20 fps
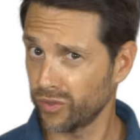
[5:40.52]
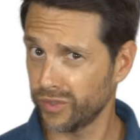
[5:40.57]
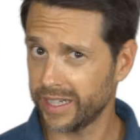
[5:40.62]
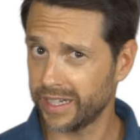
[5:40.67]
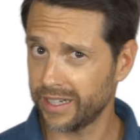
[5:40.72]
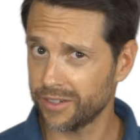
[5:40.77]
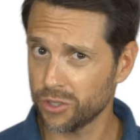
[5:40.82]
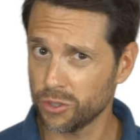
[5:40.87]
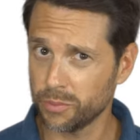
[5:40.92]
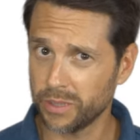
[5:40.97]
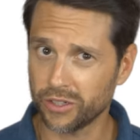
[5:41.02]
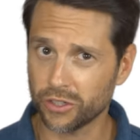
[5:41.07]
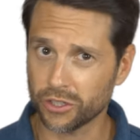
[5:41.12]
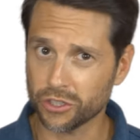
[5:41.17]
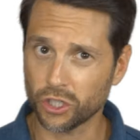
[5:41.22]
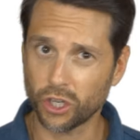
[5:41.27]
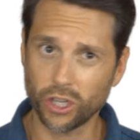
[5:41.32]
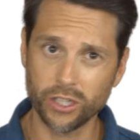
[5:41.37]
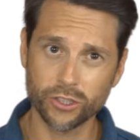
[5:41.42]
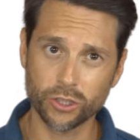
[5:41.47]
wo wir gerade über
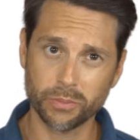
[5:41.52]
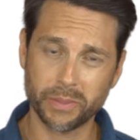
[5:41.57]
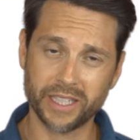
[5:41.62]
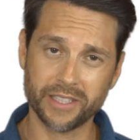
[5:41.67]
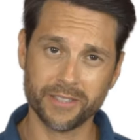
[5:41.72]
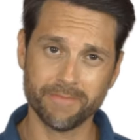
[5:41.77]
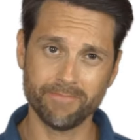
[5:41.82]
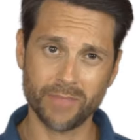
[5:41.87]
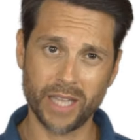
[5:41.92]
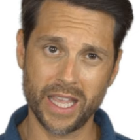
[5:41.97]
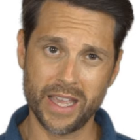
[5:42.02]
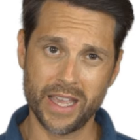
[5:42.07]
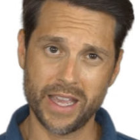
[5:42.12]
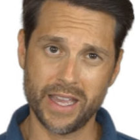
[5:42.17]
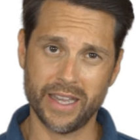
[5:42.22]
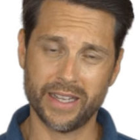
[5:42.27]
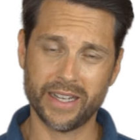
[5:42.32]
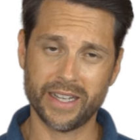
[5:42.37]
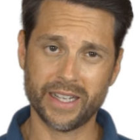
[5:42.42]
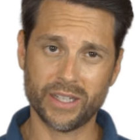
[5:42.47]
Kontrolle sprechen,
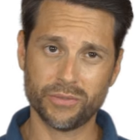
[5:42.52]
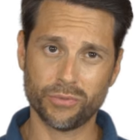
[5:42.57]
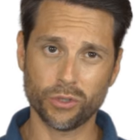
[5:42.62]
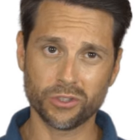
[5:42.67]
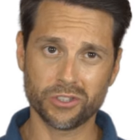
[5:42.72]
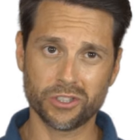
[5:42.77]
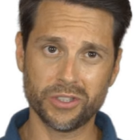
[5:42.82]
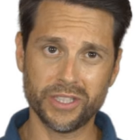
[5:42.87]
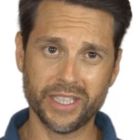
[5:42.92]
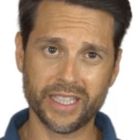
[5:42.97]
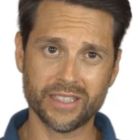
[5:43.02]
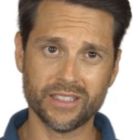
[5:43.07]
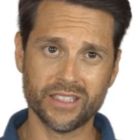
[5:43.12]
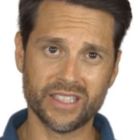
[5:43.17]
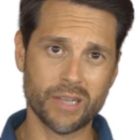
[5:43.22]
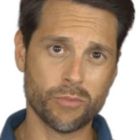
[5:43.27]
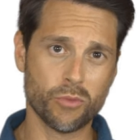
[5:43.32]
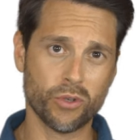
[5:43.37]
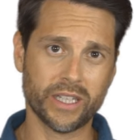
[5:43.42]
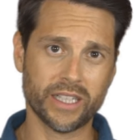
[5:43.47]
in einer funktionierenden
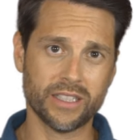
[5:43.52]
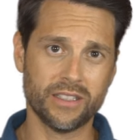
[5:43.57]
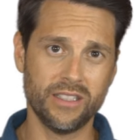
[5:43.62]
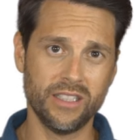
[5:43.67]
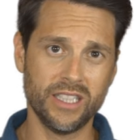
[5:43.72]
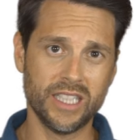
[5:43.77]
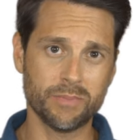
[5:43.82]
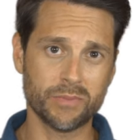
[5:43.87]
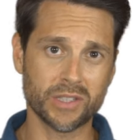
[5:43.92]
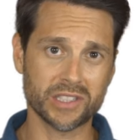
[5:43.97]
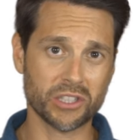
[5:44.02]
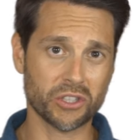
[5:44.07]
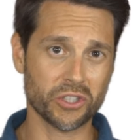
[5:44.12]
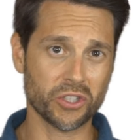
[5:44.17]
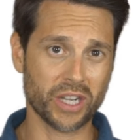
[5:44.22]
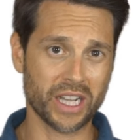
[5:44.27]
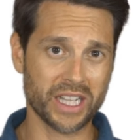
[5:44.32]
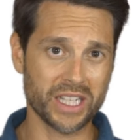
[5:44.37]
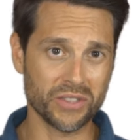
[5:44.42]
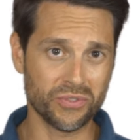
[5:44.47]
Demokratie gibt es auch
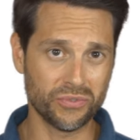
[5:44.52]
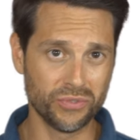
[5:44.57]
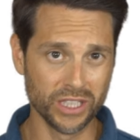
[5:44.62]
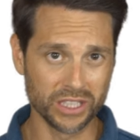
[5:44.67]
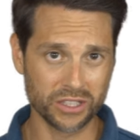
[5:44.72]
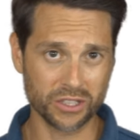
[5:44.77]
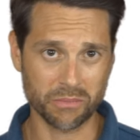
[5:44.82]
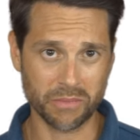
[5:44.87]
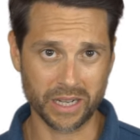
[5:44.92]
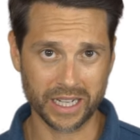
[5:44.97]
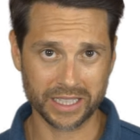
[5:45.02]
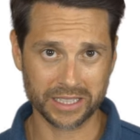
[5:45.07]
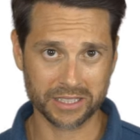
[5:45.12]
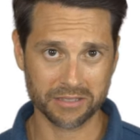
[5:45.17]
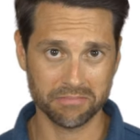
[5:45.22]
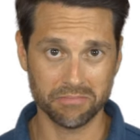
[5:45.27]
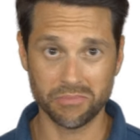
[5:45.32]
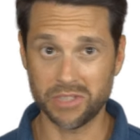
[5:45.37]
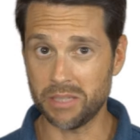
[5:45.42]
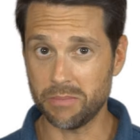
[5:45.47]
noch eine vierte
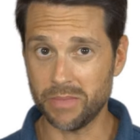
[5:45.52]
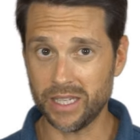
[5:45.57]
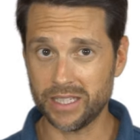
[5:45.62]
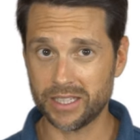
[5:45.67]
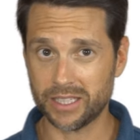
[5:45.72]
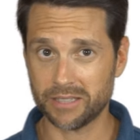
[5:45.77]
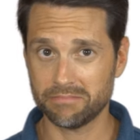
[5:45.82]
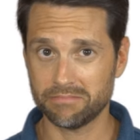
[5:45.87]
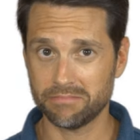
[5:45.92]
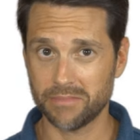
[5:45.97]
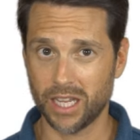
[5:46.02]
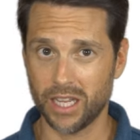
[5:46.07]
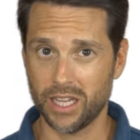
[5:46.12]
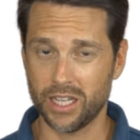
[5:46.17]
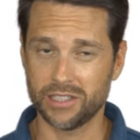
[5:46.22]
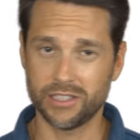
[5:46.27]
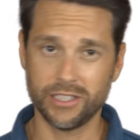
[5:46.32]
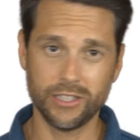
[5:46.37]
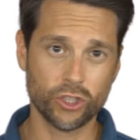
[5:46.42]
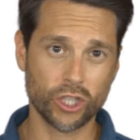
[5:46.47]
Macht, die Medien.
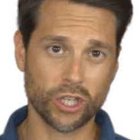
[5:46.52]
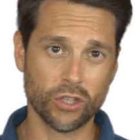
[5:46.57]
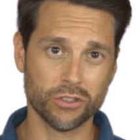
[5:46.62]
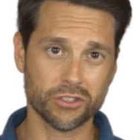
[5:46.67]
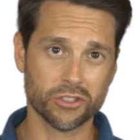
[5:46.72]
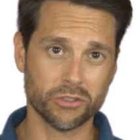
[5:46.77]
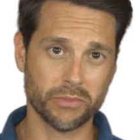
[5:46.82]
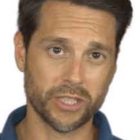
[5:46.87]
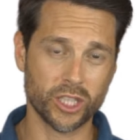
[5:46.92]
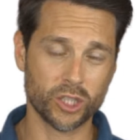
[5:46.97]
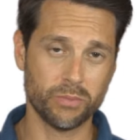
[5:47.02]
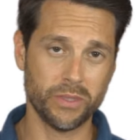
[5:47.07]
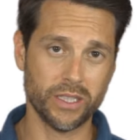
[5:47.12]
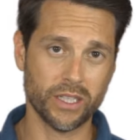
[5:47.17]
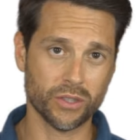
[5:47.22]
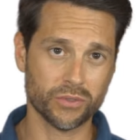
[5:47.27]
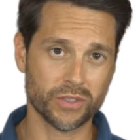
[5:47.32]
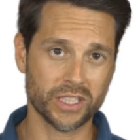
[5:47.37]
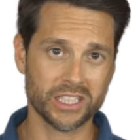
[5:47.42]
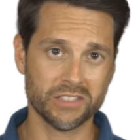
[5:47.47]
Sie schauen zum Beispiel
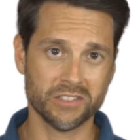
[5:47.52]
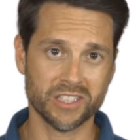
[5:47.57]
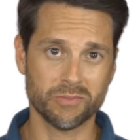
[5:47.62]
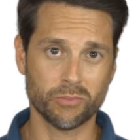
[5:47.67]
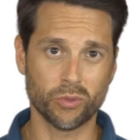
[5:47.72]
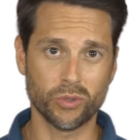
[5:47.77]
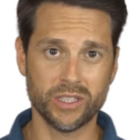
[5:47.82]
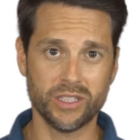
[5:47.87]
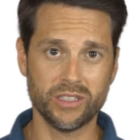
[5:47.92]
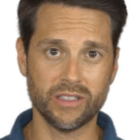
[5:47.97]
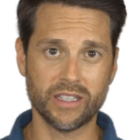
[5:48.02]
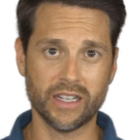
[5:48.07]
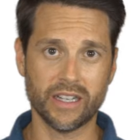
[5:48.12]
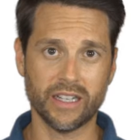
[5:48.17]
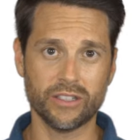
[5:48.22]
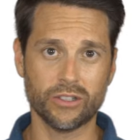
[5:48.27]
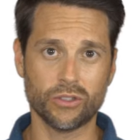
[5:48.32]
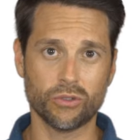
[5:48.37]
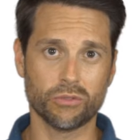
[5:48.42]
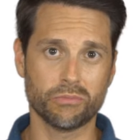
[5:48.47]
auf das, was
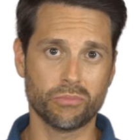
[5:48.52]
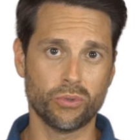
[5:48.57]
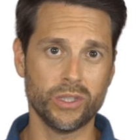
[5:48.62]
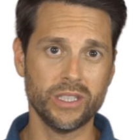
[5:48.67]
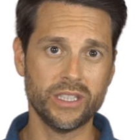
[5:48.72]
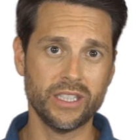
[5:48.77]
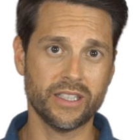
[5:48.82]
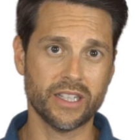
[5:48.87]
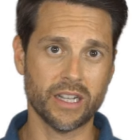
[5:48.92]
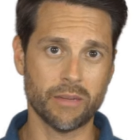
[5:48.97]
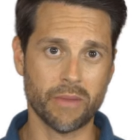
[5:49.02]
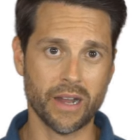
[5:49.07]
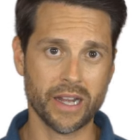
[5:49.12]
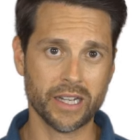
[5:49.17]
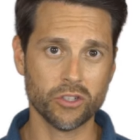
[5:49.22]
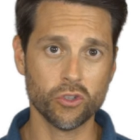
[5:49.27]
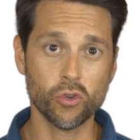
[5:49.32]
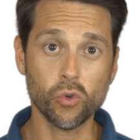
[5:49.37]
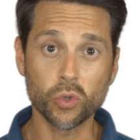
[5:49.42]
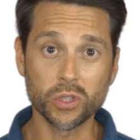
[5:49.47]
Politikerinnen und Politiker
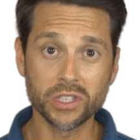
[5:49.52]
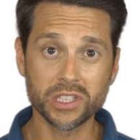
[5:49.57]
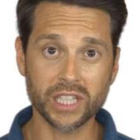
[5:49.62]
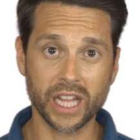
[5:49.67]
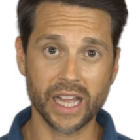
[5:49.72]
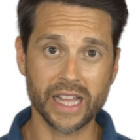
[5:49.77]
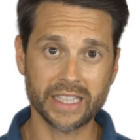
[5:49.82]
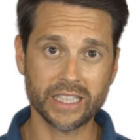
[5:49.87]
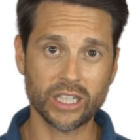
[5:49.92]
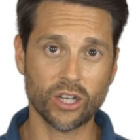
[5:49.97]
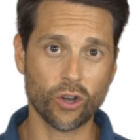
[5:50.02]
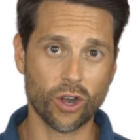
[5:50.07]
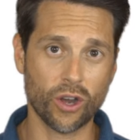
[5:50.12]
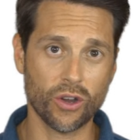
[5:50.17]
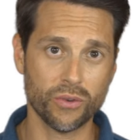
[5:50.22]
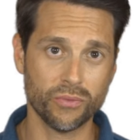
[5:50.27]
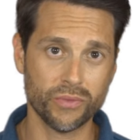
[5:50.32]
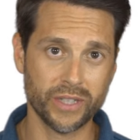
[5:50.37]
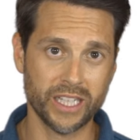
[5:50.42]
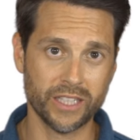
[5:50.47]
machen und zeigen auch
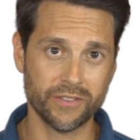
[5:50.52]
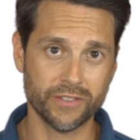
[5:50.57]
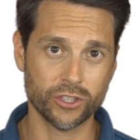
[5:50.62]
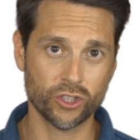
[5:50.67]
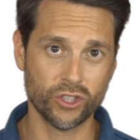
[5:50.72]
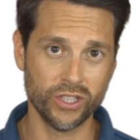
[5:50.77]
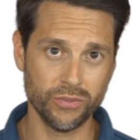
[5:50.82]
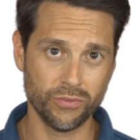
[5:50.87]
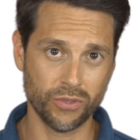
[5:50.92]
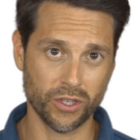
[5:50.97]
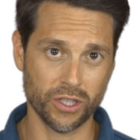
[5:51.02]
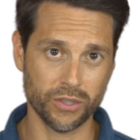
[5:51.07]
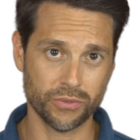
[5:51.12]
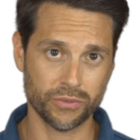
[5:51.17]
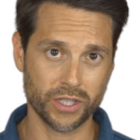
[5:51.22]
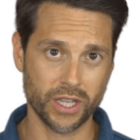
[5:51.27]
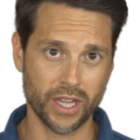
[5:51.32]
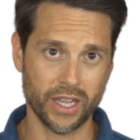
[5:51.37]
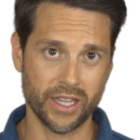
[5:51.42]
auf, wenn etwas schiefläuft.